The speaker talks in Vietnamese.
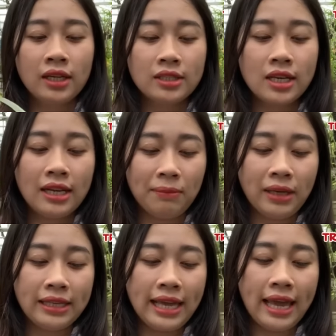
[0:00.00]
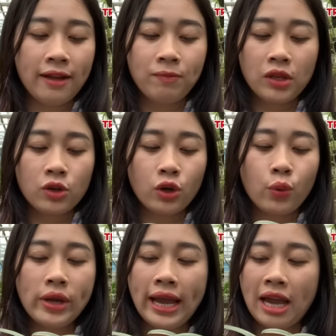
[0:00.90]
Xinh lắm cả nhà. Rồi
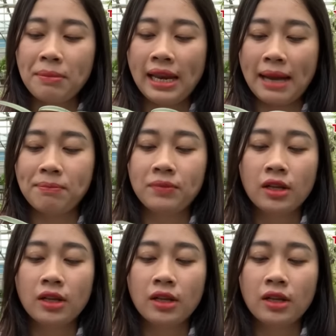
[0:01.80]
Q hai mươi lăm,